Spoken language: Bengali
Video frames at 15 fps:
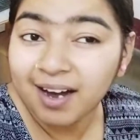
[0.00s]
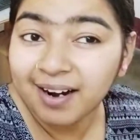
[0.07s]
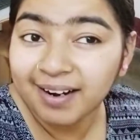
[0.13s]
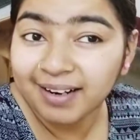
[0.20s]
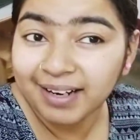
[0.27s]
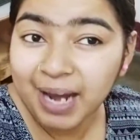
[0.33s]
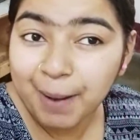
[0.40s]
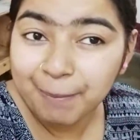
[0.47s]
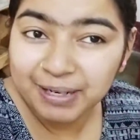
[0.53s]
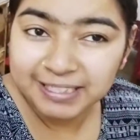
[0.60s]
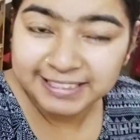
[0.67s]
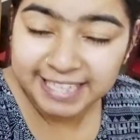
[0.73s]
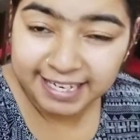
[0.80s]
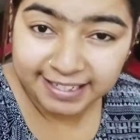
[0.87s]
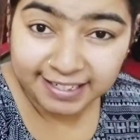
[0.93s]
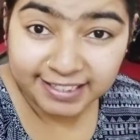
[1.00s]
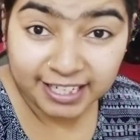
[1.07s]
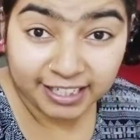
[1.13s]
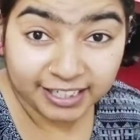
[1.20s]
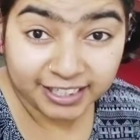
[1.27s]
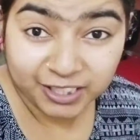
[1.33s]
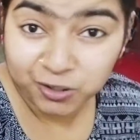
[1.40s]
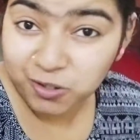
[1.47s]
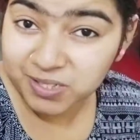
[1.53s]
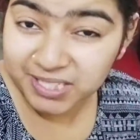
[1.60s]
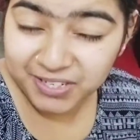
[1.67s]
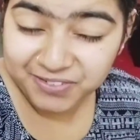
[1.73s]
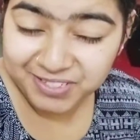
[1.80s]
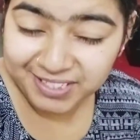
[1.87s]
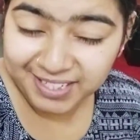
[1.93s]
আর আমার চ্যানেলটাকে কিন্তু
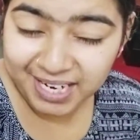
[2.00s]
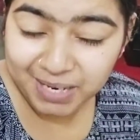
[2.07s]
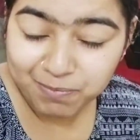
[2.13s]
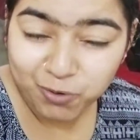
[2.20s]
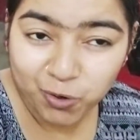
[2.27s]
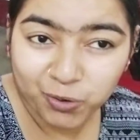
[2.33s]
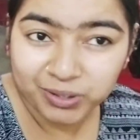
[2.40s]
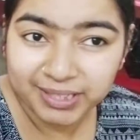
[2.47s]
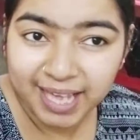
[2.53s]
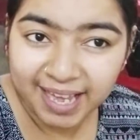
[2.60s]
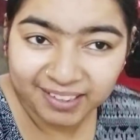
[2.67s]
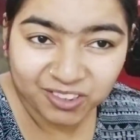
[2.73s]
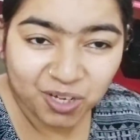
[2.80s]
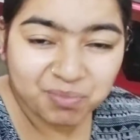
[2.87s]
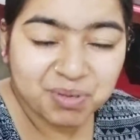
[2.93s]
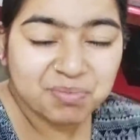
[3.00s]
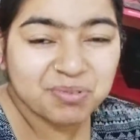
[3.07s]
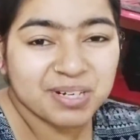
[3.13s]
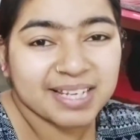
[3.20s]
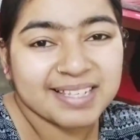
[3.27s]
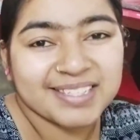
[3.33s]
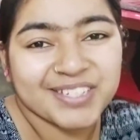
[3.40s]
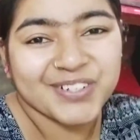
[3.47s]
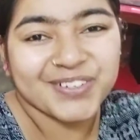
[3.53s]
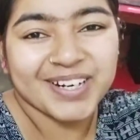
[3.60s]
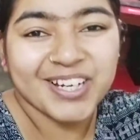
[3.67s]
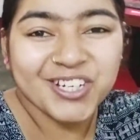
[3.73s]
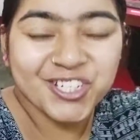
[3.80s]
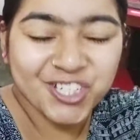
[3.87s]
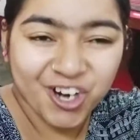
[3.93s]
সাবস্ক্রাইব করতে একদমই ভুলে যেও
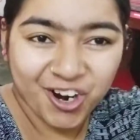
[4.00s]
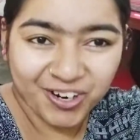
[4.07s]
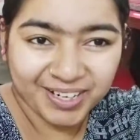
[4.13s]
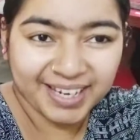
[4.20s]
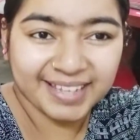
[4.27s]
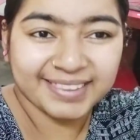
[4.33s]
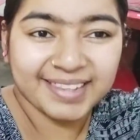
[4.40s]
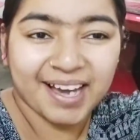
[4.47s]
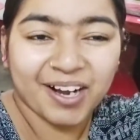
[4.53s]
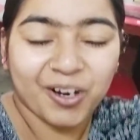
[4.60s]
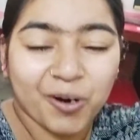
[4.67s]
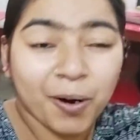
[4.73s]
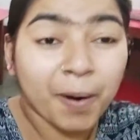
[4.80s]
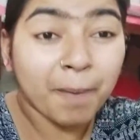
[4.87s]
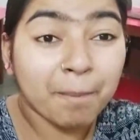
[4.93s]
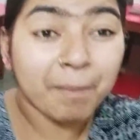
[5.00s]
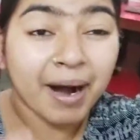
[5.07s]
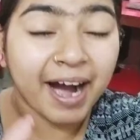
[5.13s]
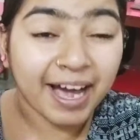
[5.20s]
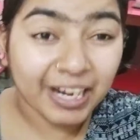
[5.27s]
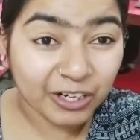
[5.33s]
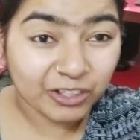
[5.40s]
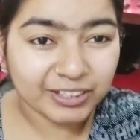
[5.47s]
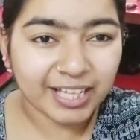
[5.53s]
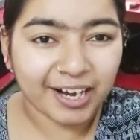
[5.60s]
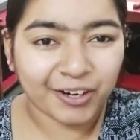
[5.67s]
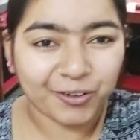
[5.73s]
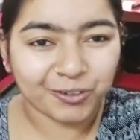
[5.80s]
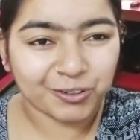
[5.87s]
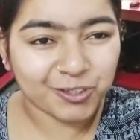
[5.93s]
না সঙ্গে থাকো ভালো
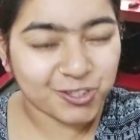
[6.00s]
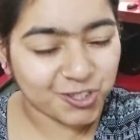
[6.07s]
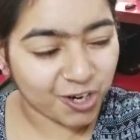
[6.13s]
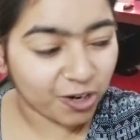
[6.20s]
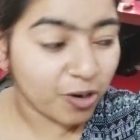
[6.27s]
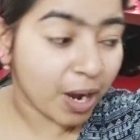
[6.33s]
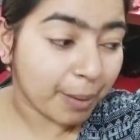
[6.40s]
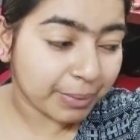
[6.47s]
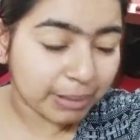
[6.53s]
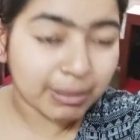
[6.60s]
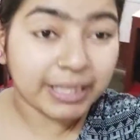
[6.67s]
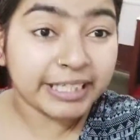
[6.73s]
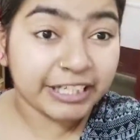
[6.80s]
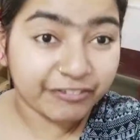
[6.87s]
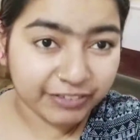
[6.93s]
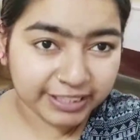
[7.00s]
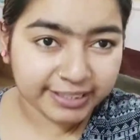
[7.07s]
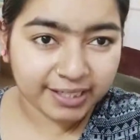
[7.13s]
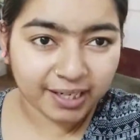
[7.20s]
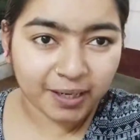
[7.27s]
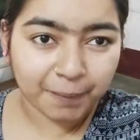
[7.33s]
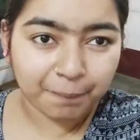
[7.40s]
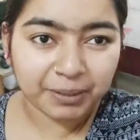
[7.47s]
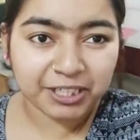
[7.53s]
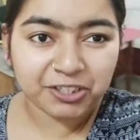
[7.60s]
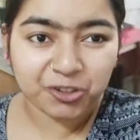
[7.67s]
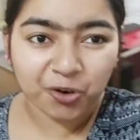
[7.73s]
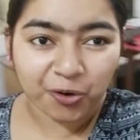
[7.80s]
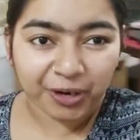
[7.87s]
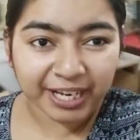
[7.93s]
থাকো তো চলো আমি এবার টিফিনটা
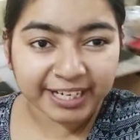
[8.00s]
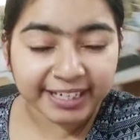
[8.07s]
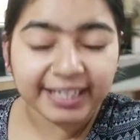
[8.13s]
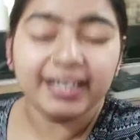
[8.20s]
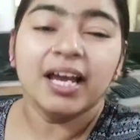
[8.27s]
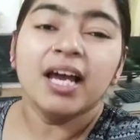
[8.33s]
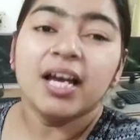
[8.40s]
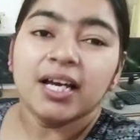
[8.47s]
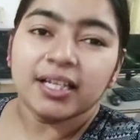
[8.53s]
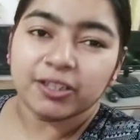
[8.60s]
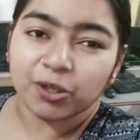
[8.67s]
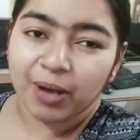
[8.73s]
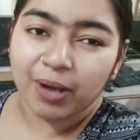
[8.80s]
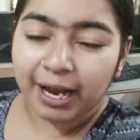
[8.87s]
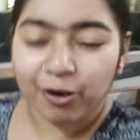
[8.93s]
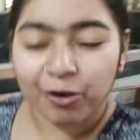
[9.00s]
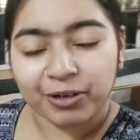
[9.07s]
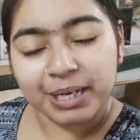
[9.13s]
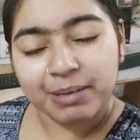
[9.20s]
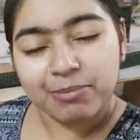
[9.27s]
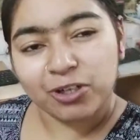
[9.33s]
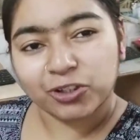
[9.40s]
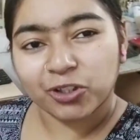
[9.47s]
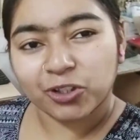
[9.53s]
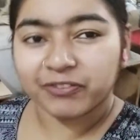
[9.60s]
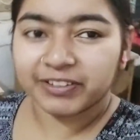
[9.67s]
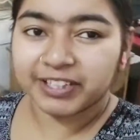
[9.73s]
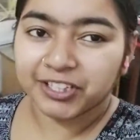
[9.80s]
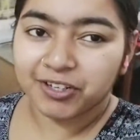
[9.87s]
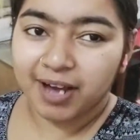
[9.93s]
কমপ্লিট করে নিই তো এখনের মতন
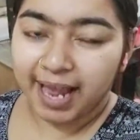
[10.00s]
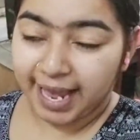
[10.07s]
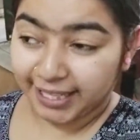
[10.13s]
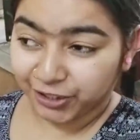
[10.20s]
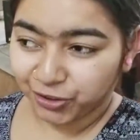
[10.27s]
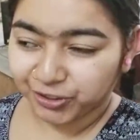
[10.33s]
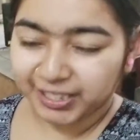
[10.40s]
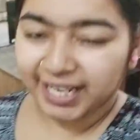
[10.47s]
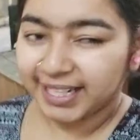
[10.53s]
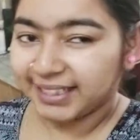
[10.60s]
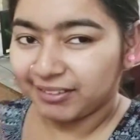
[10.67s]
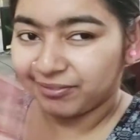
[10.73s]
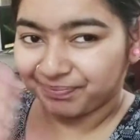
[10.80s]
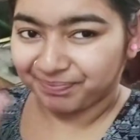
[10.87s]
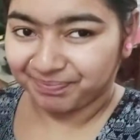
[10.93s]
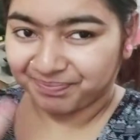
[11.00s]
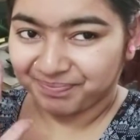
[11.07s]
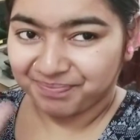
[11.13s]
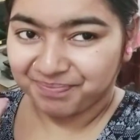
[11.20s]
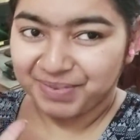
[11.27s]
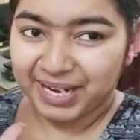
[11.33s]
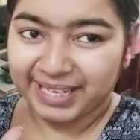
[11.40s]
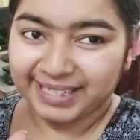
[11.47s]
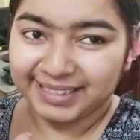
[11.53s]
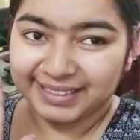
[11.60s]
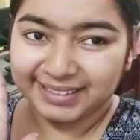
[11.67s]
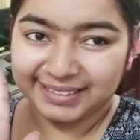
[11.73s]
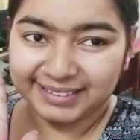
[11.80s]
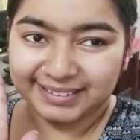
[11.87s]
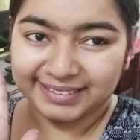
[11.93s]
ভিডিও এতটাই বাই